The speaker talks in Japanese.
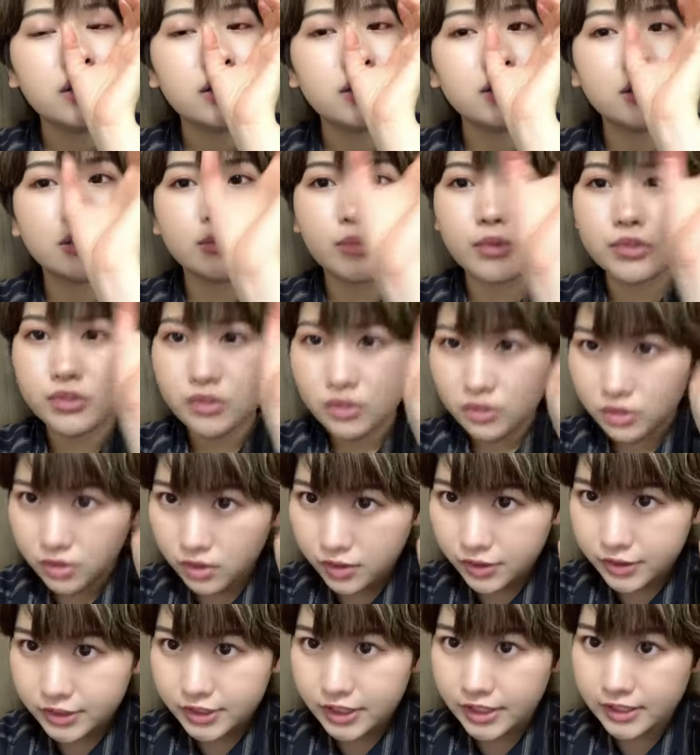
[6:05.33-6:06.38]
地元
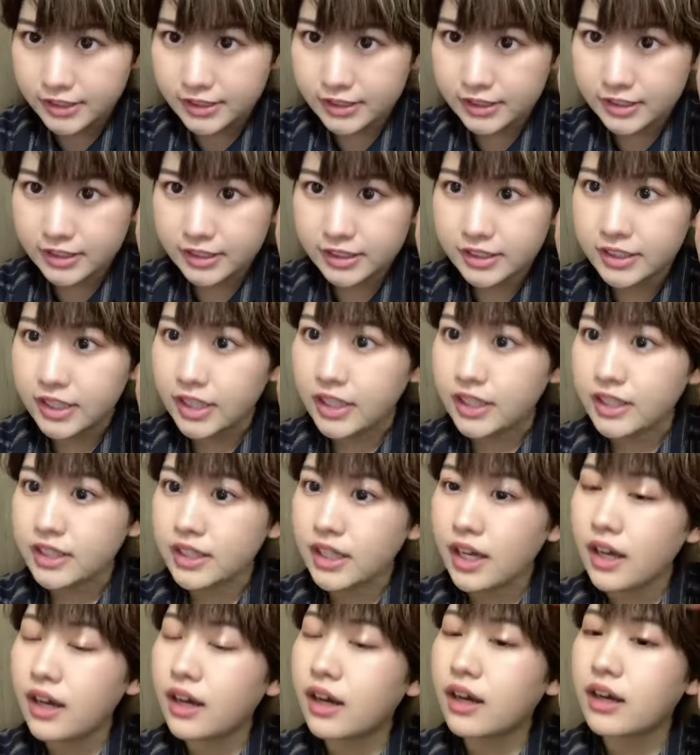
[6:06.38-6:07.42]
の成人式で着
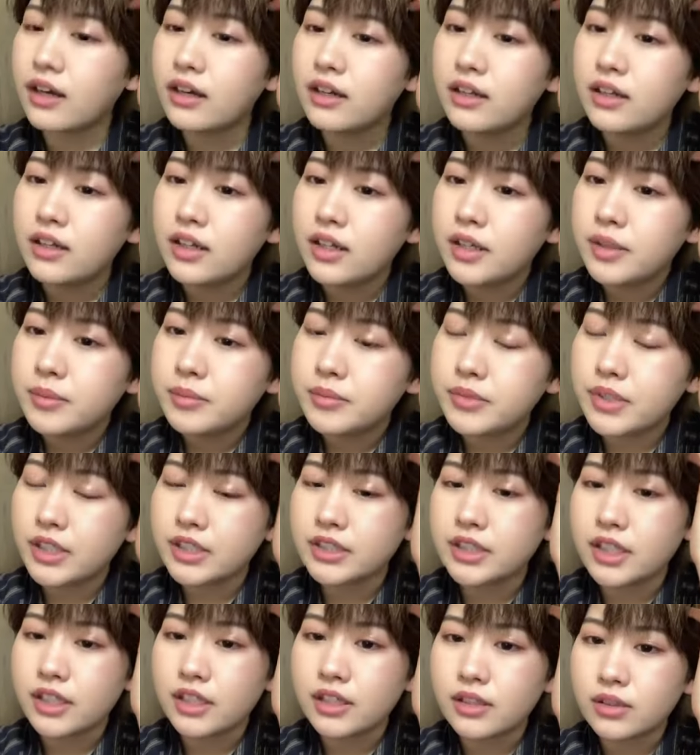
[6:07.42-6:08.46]
た
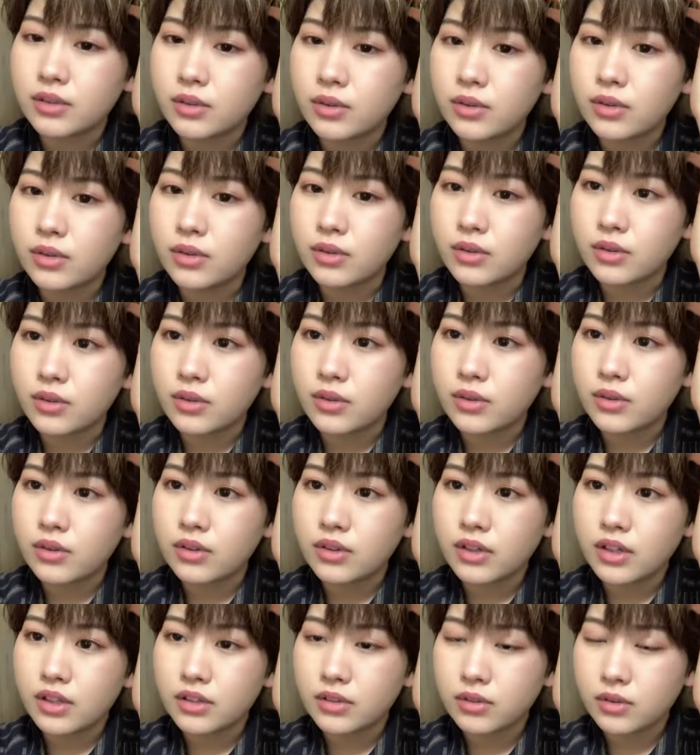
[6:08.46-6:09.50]
紫の、
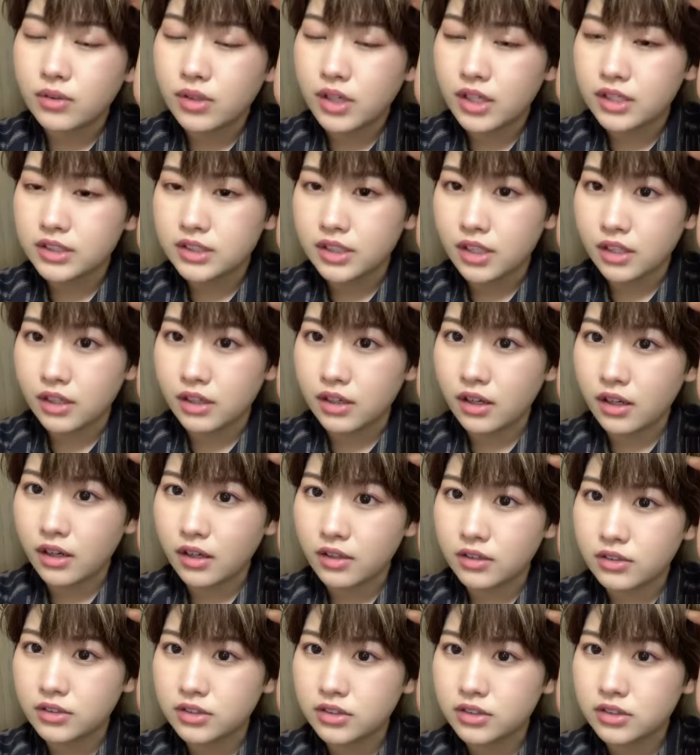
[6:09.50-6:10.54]
あのお母さんから
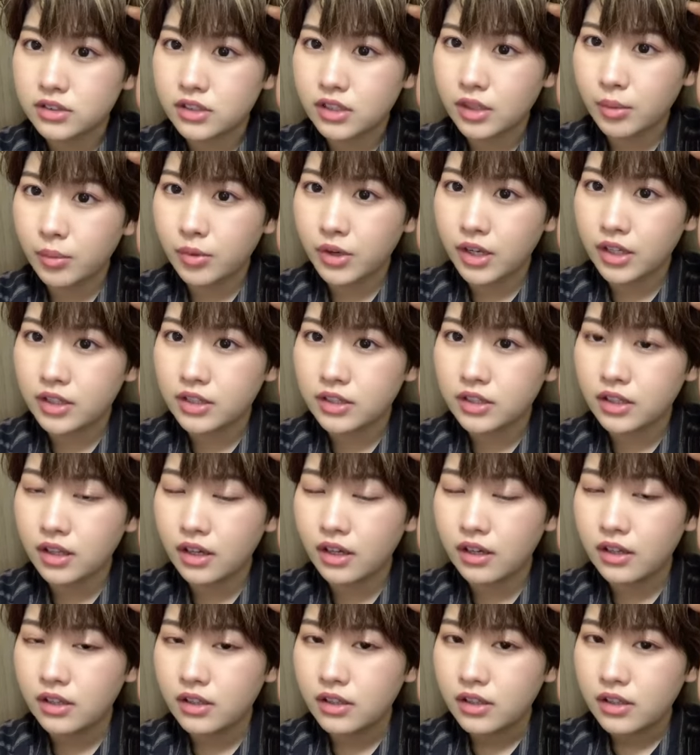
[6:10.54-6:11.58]
譲ってもらった
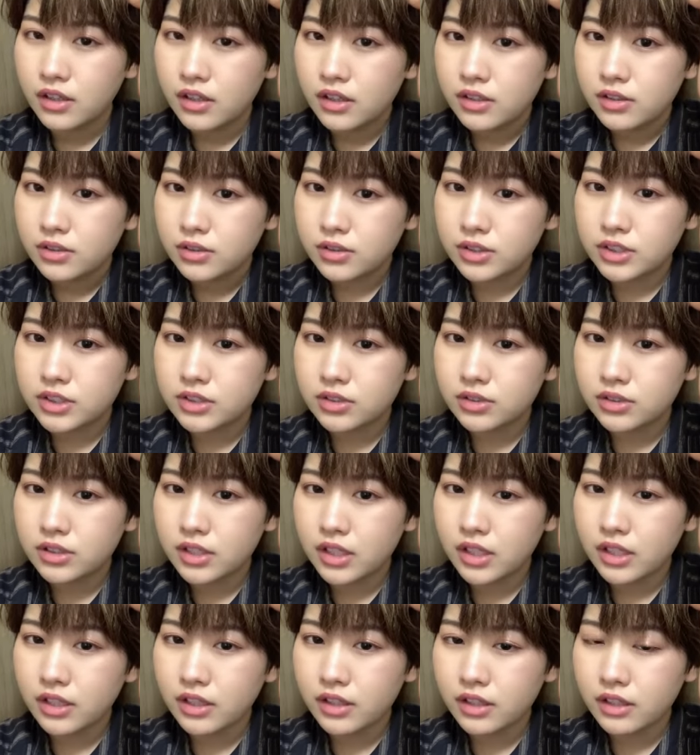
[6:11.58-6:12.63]
振
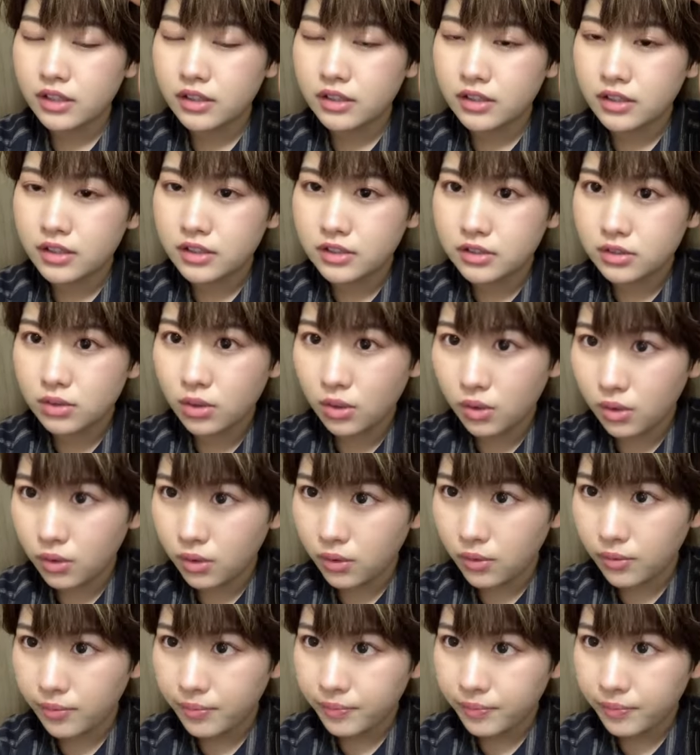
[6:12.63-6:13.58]
袖と、